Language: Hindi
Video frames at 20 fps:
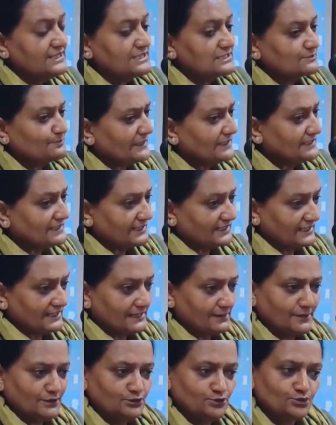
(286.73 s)
उसके बाद
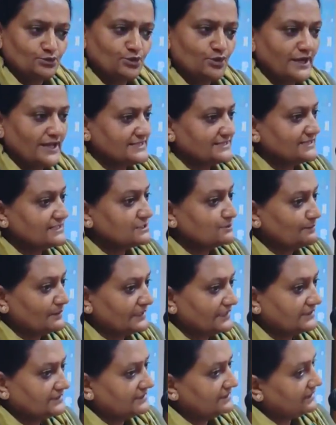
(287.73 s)
उनको स्प्रेड किया
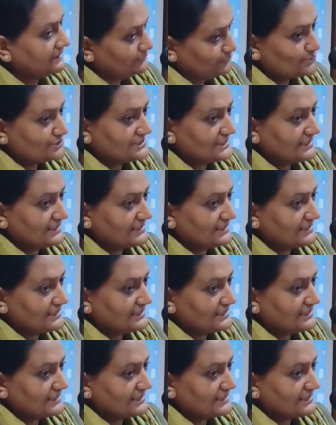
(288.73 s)
स्प्रेड करने